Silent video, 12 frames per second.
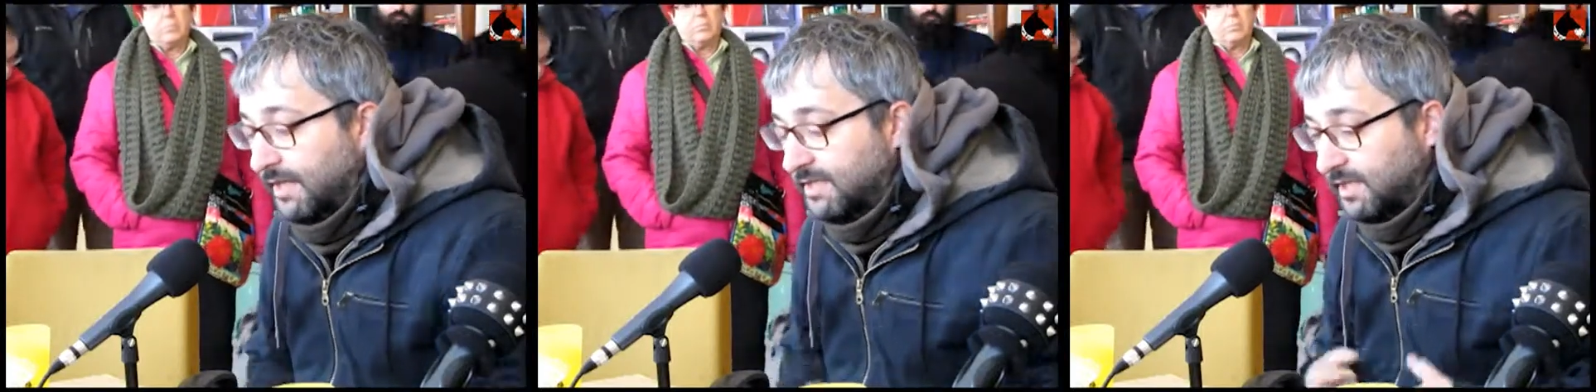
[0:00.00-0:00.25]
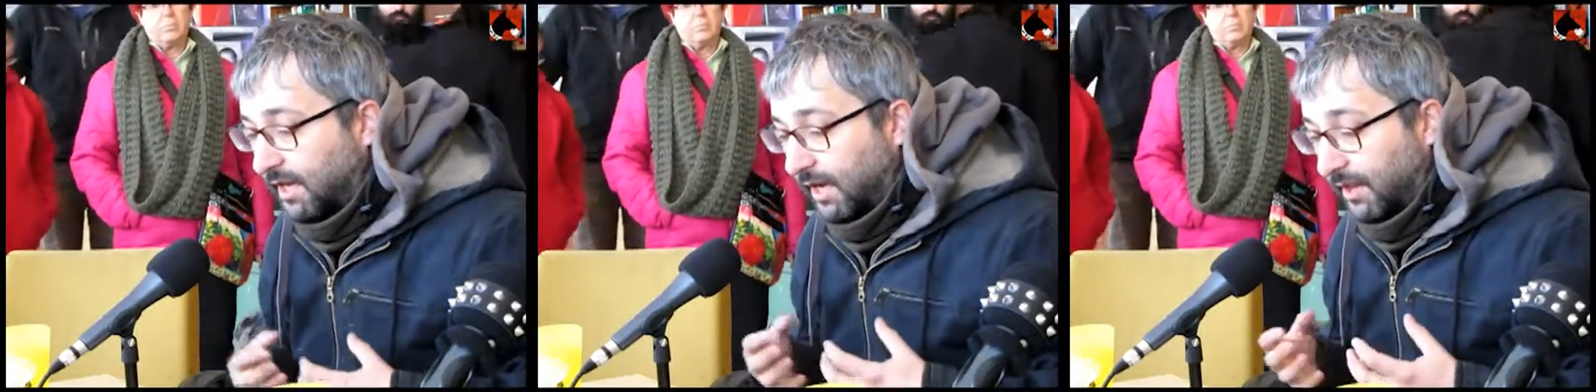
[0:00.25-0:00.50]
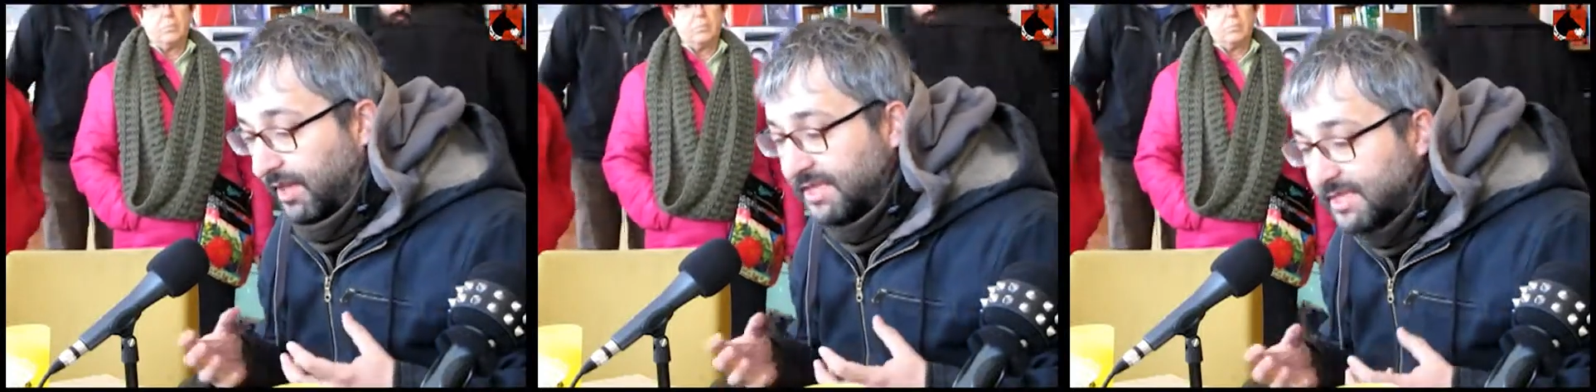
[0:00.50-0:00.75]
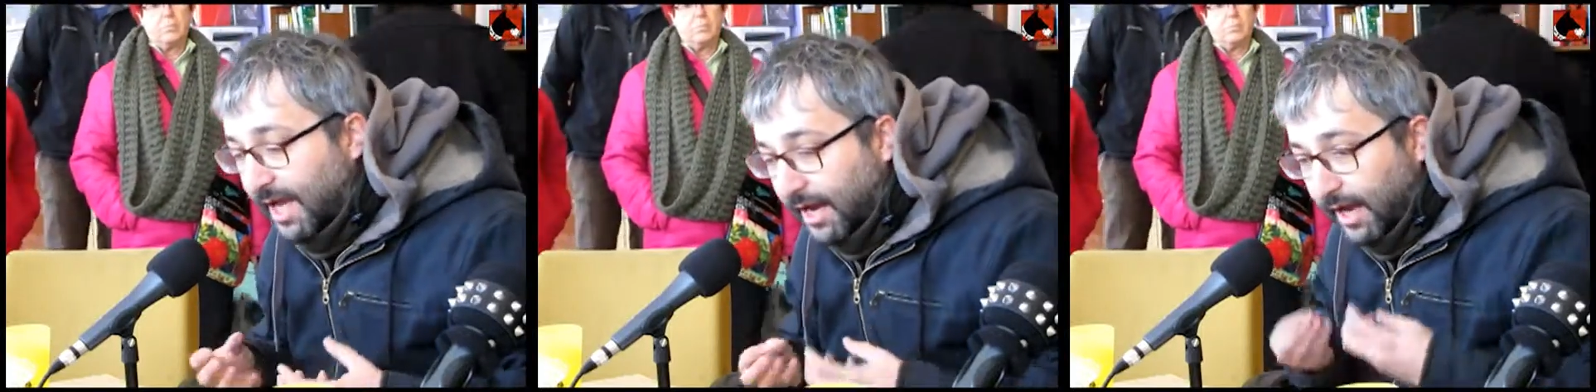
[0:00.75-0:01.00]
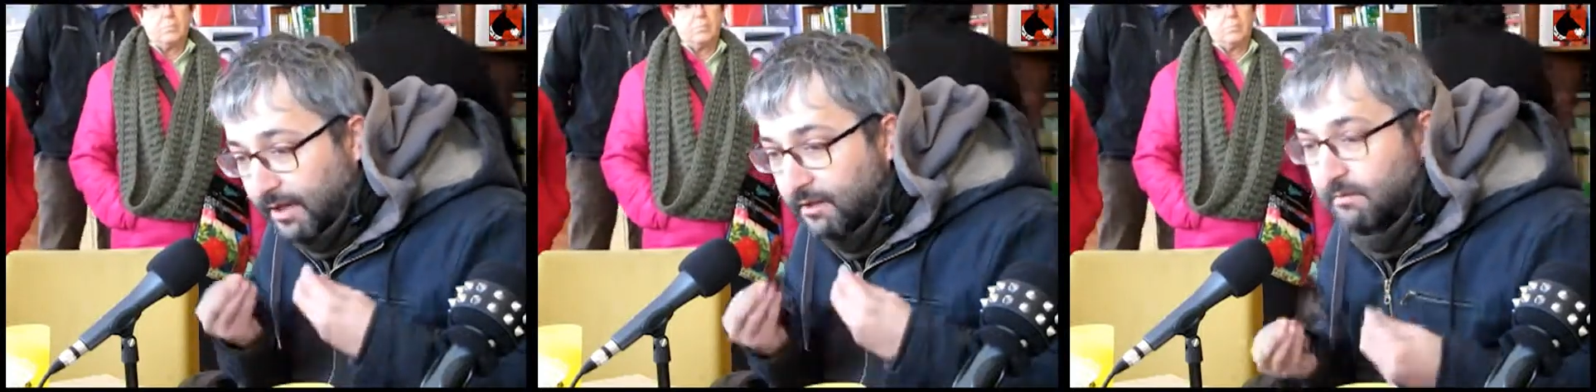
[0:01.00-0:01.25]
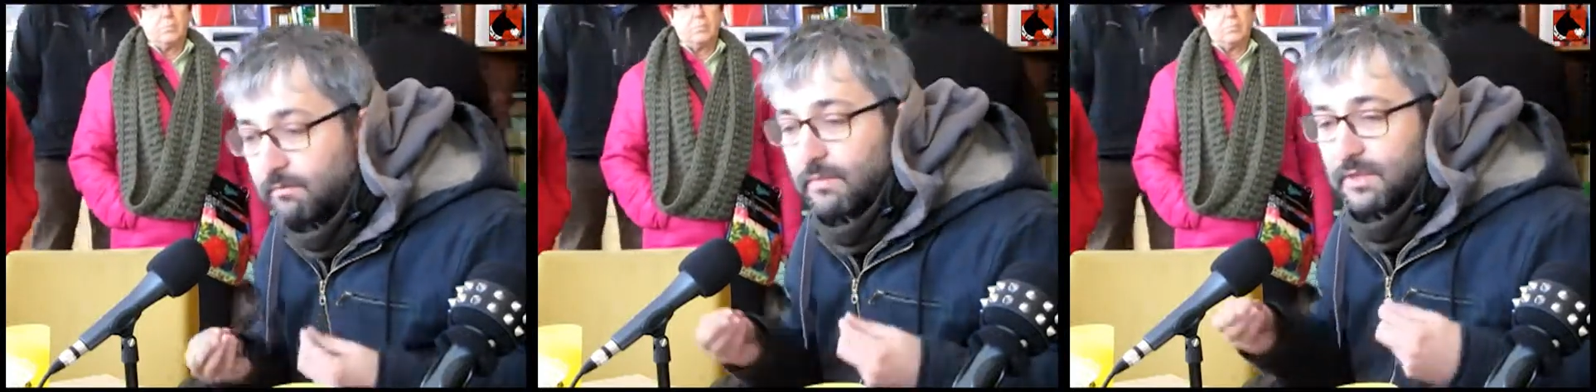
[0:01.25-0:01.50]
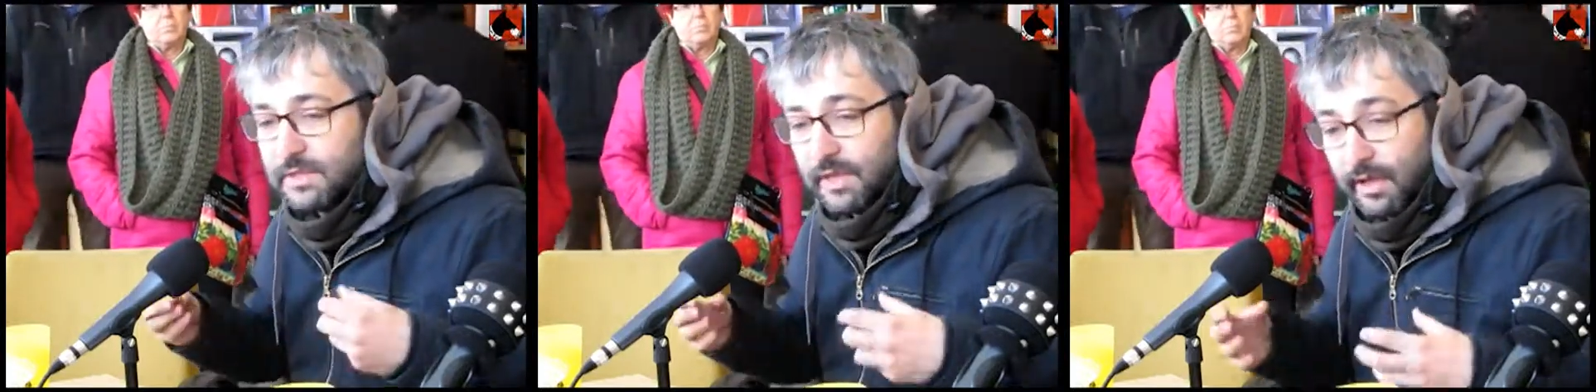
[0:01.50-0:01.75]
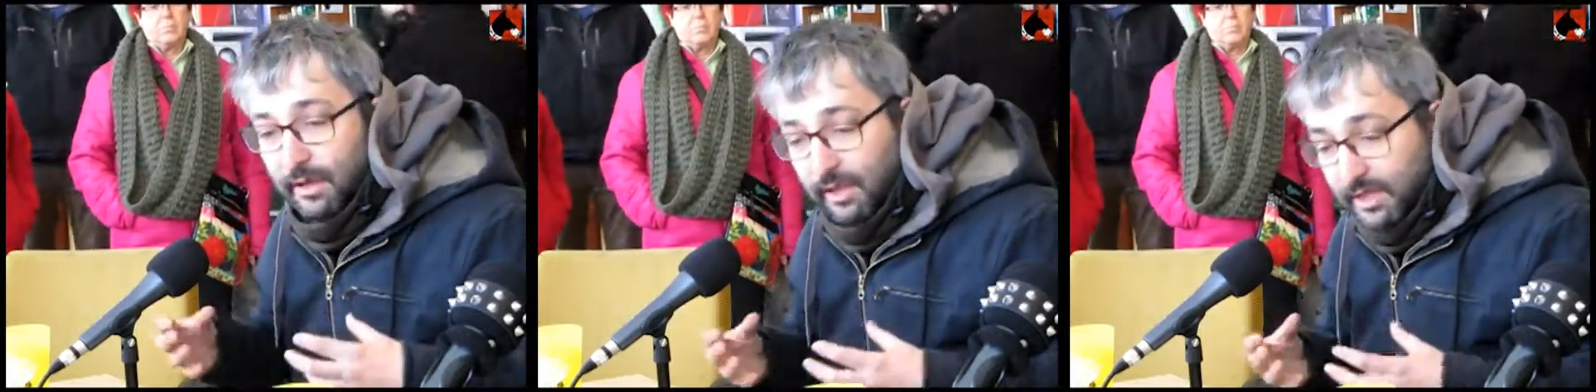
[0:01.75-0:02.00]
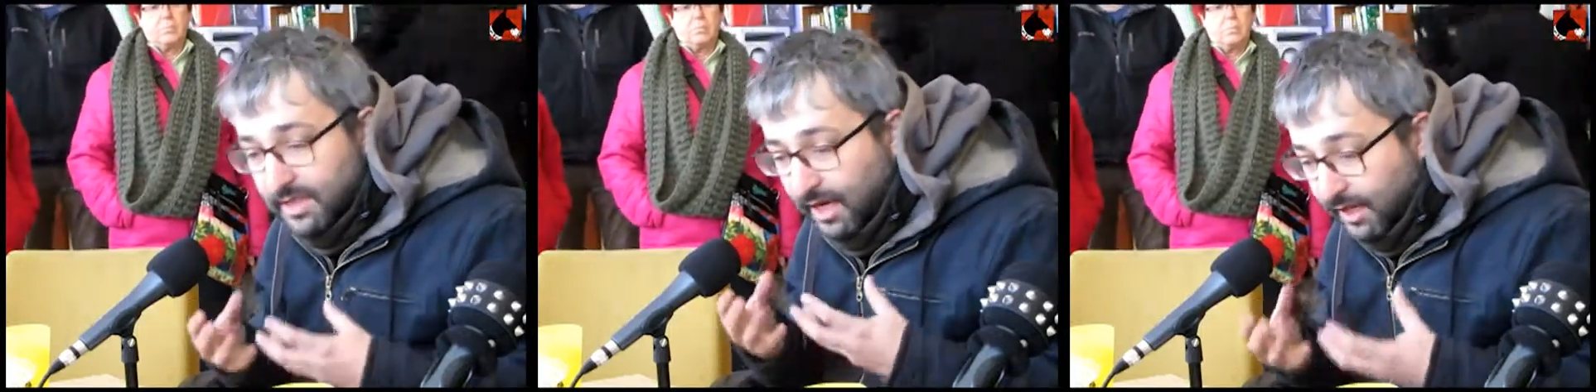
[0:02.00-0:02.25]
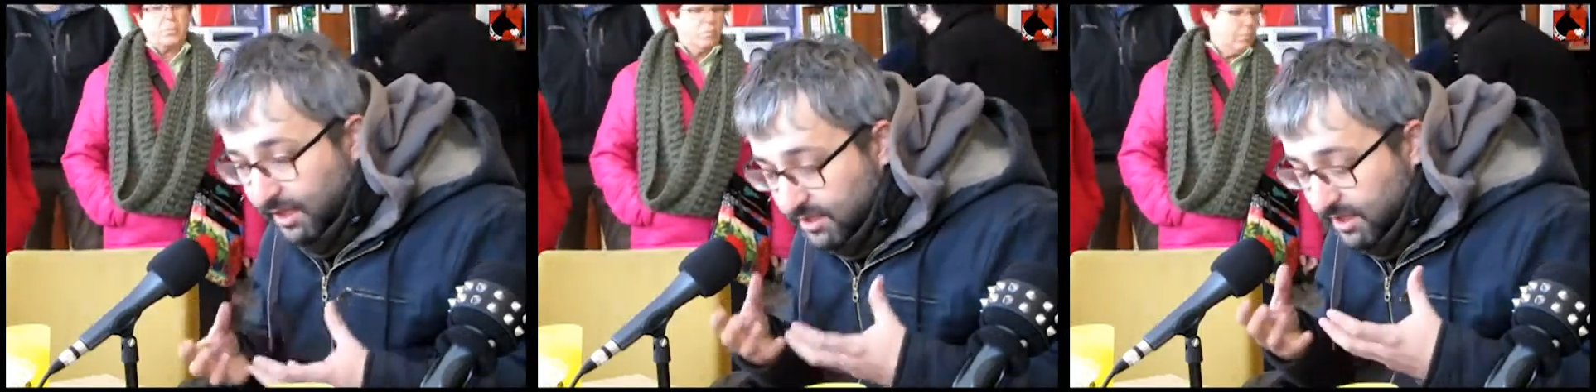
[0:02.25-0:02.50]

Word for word: se destacan, se destacan en